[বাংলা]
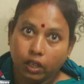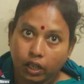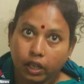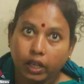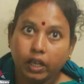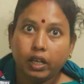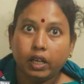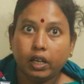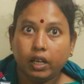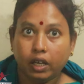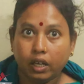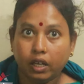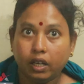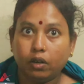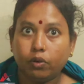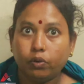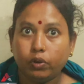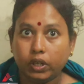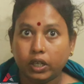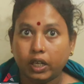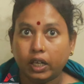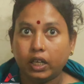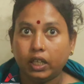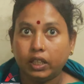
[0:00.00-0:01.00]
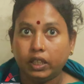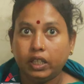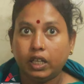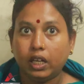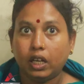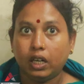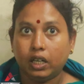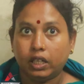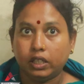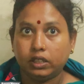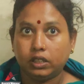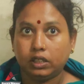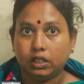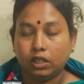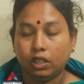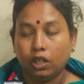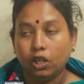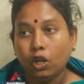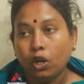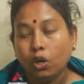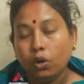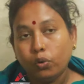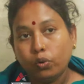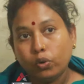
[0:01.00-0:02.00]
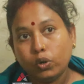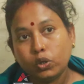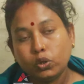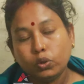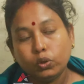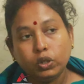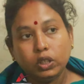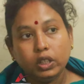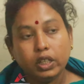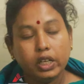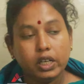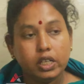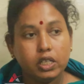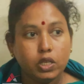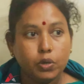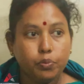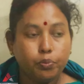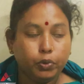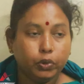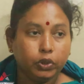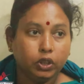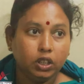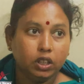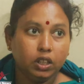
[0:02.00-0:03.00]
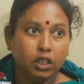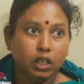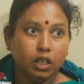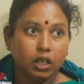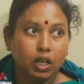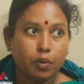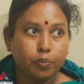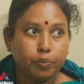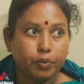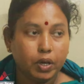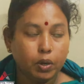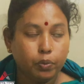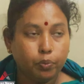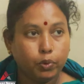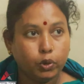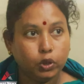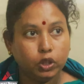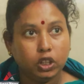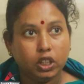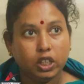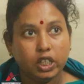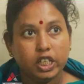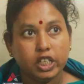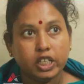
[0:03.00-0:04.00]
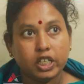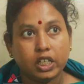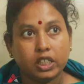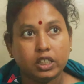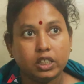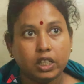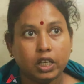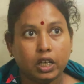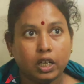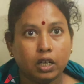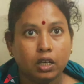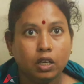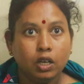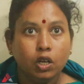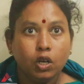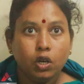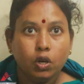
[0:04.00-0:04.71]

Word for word: হ্যাঁ হ্যাঁ ওইখানে দেওয়া লাগছে ওষুধ কিনেছি প্রতিদিন আপনার বত্রিশ হাজার